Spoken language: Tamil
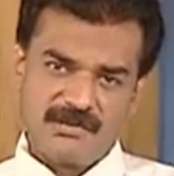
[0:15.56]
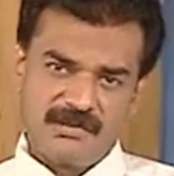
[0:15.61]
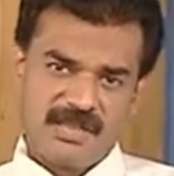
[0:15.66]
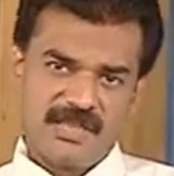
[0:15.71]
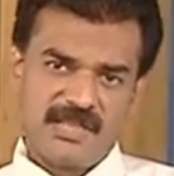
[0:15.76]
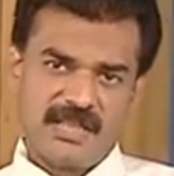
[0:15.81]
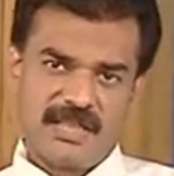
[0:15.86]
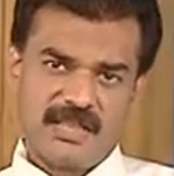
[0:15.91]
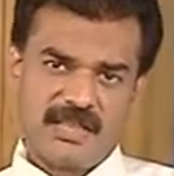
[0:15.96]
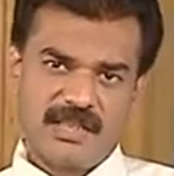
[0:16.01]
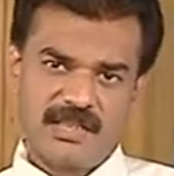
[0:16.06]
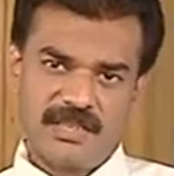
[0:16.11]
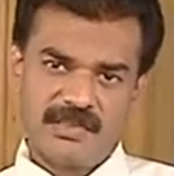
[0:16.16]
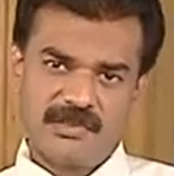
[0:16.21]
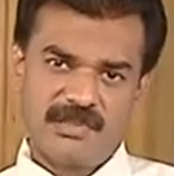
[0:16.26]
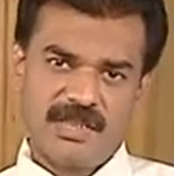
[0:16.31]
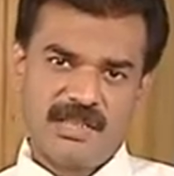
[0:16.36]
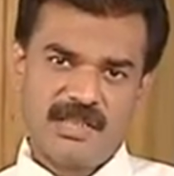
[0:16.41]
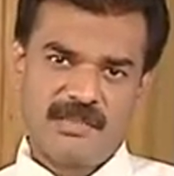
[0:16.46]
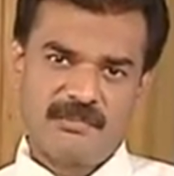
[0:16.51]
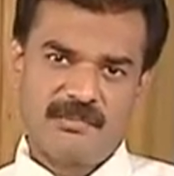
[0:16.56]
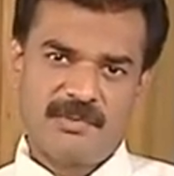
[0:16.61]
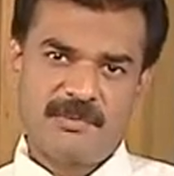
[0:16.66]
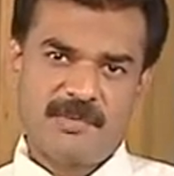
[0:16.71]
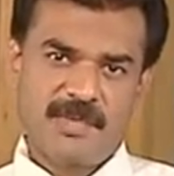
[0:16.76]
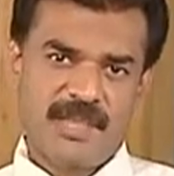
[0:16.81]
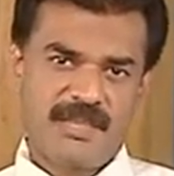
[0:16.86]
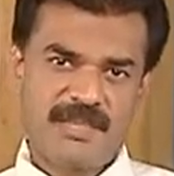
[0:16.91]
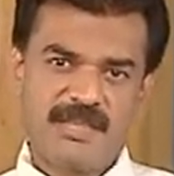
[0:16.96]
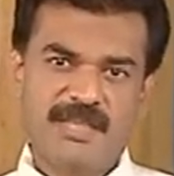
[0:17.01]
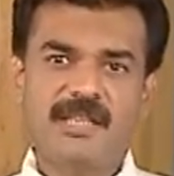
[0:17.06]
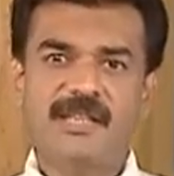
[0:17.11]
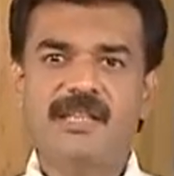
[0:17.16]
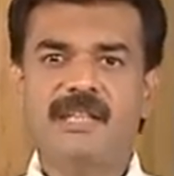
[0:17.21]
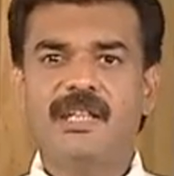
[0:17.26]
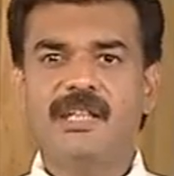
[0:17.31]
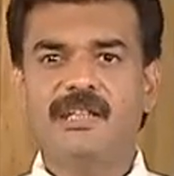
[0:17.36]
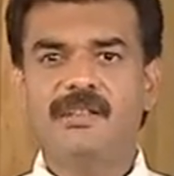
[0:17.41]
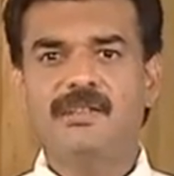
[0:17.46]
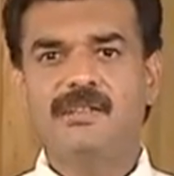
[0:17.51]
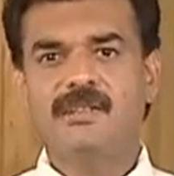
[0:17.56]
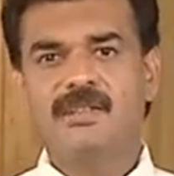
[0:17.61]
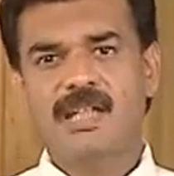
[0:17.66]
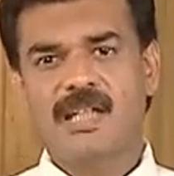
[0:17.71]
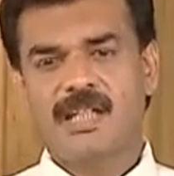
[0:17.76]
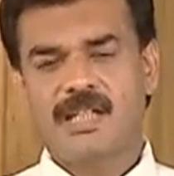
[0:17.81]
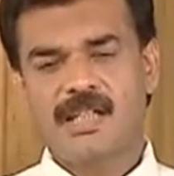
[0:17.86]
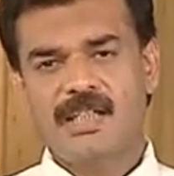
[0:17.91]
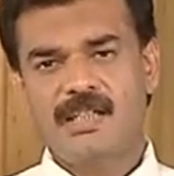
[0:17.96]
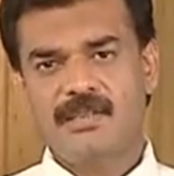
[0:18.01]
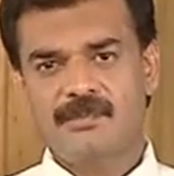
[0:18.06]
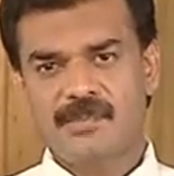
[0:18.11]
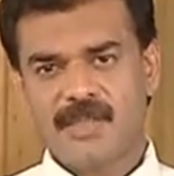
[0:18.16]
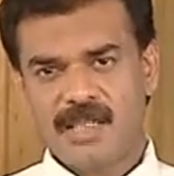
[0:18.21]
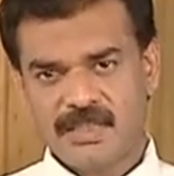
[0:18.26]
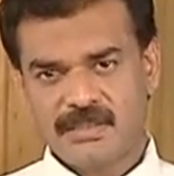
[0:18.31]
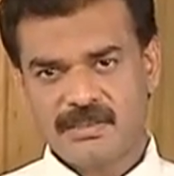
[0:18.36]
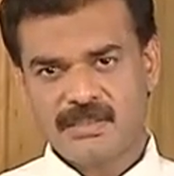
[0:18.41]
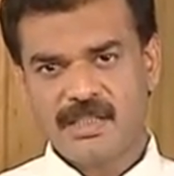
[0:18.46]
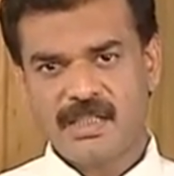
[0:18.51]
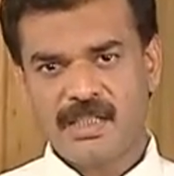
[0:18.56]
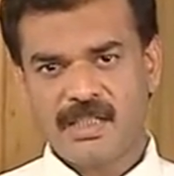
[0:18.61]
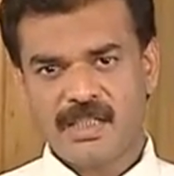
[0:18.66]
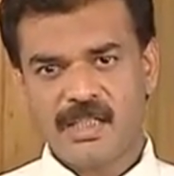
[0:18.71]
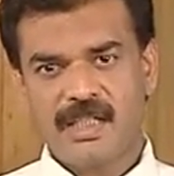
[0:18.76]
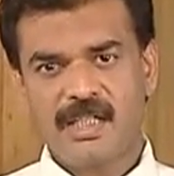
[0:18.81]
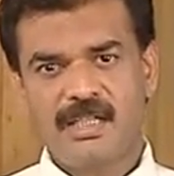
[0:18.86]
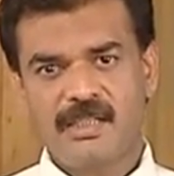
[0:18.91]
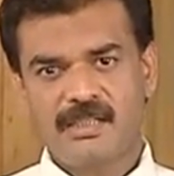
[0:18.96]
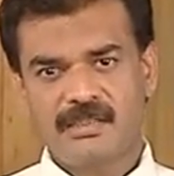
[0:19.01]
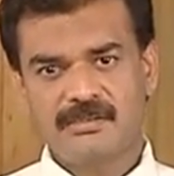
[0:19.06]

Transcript: நோய் சக்கரை நோய் நம்ம பேசிக்கிட்டே இருக்கோம் ஆனால் இதை பார்த்தீங்கன்னா